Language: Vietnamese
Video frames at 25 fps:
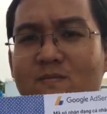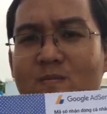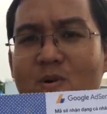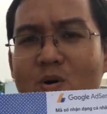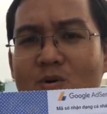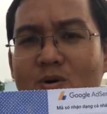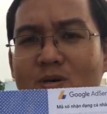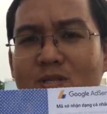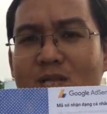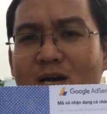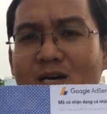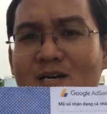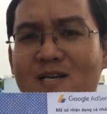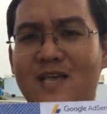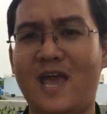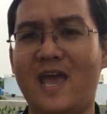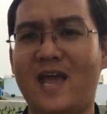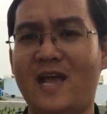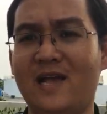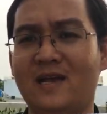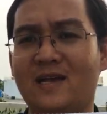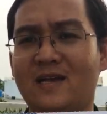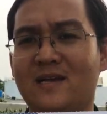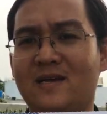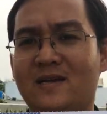một cái thời
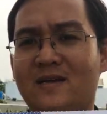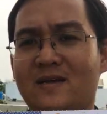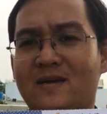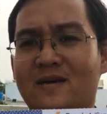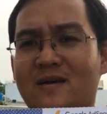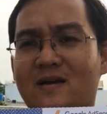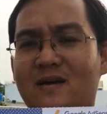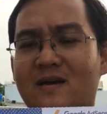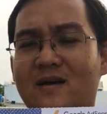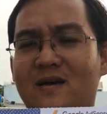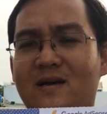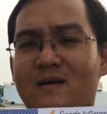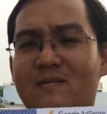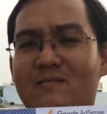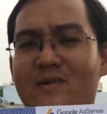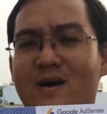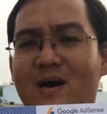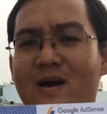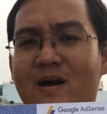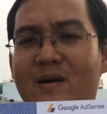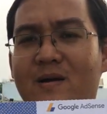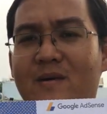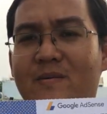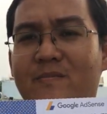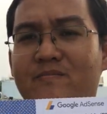gian à,
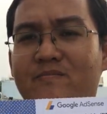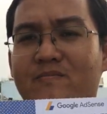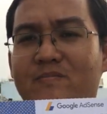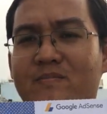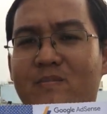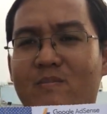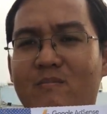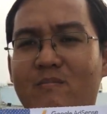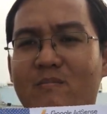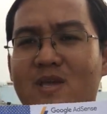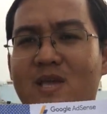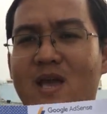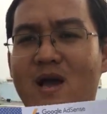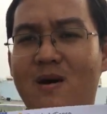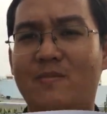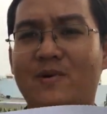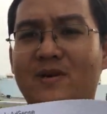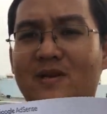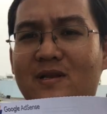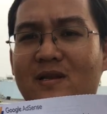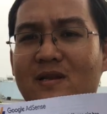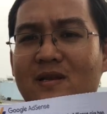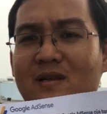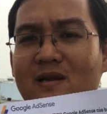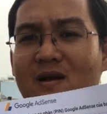mà bây giờ
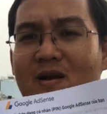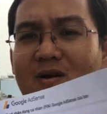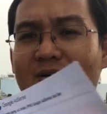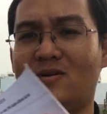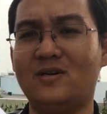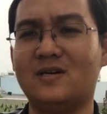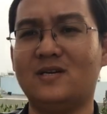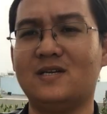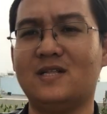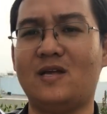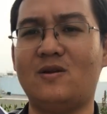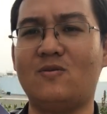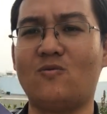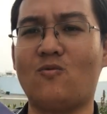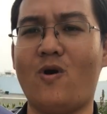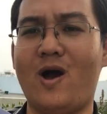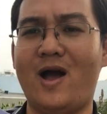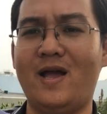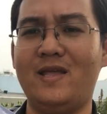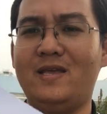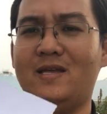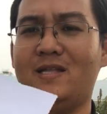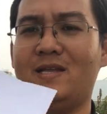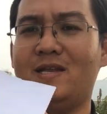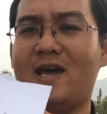mình có được cái thành
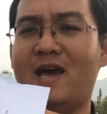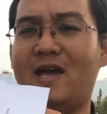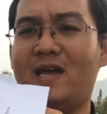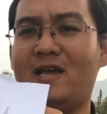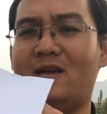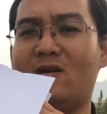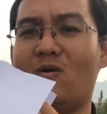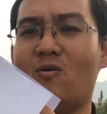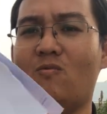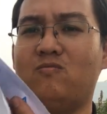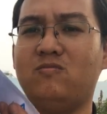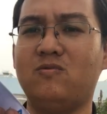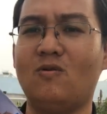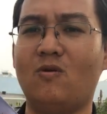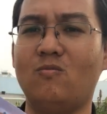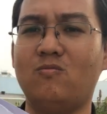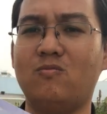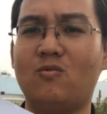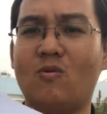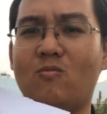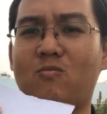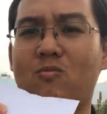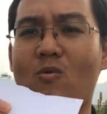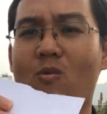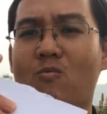quả như thế này cũng cũng
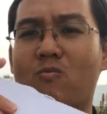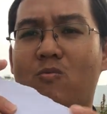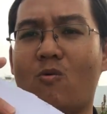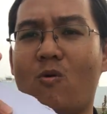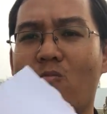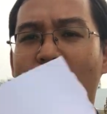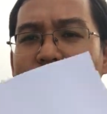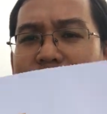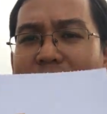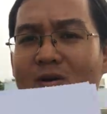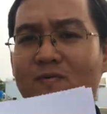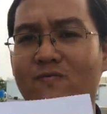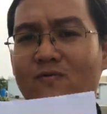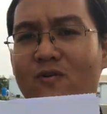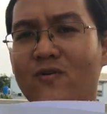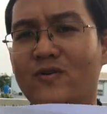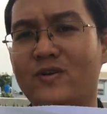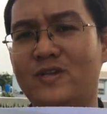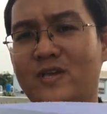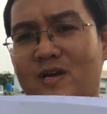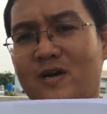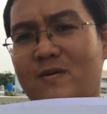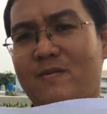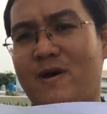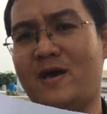cũng cũng, cũng rất
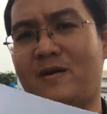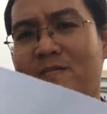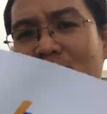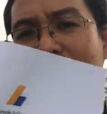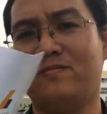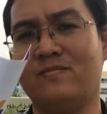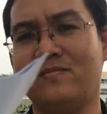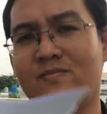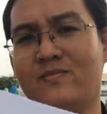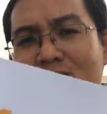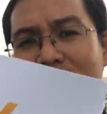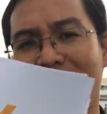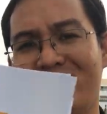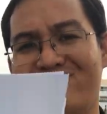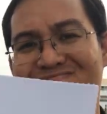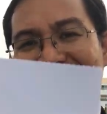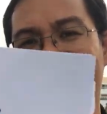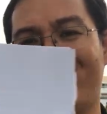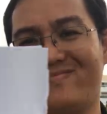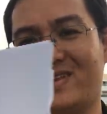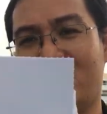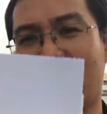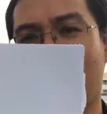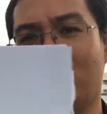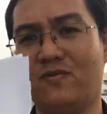vui nha các bạn
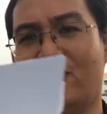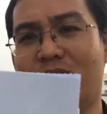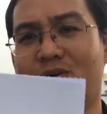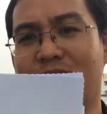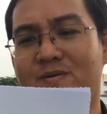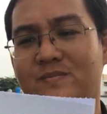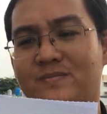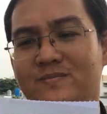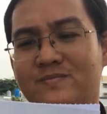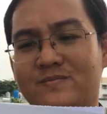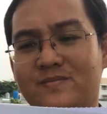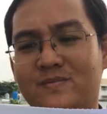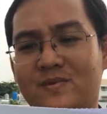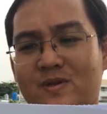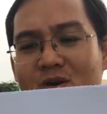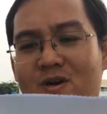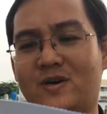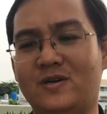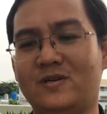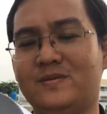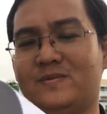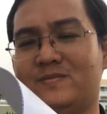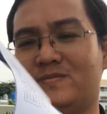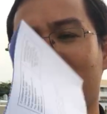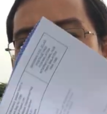rất vui
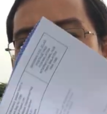rồi